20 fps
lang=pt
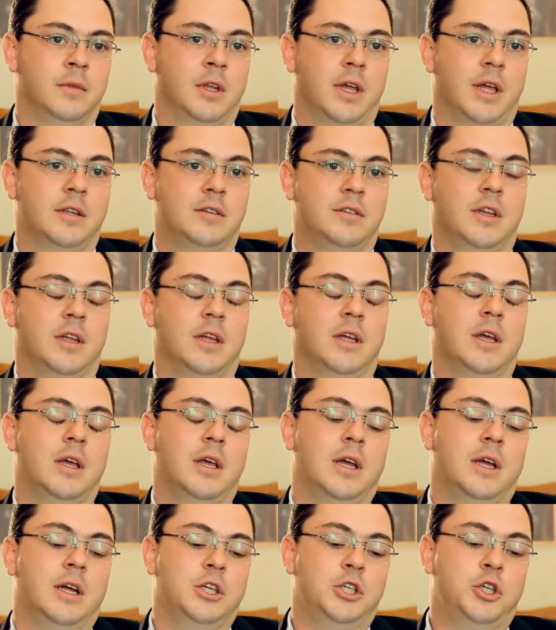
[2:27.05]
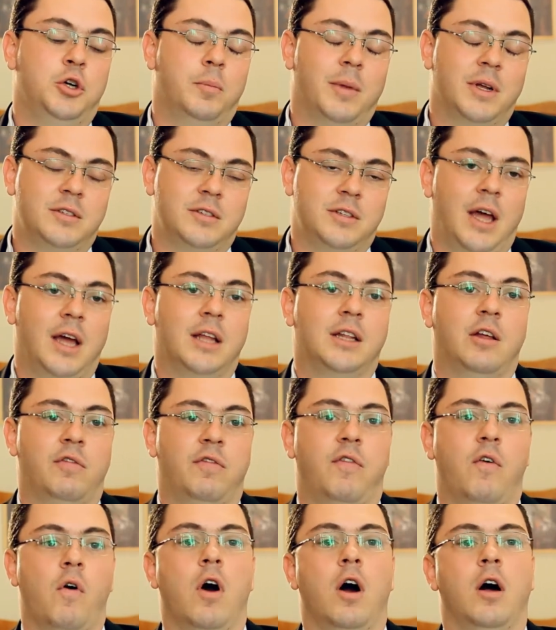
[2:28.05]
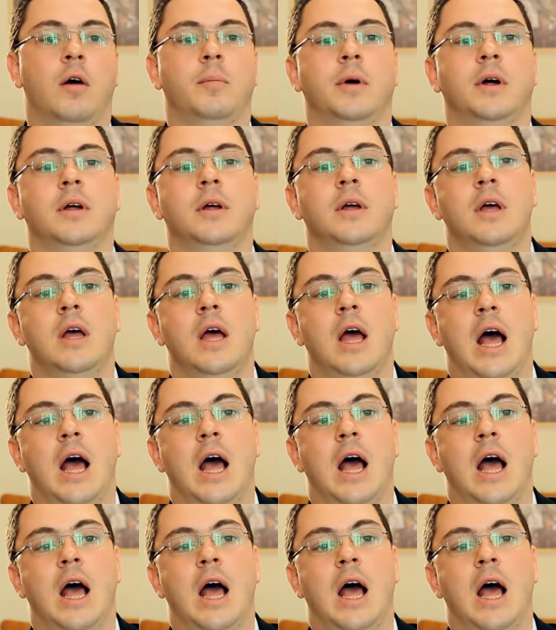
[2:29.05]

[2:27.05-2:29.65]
Quer dizer, de uma certa forma,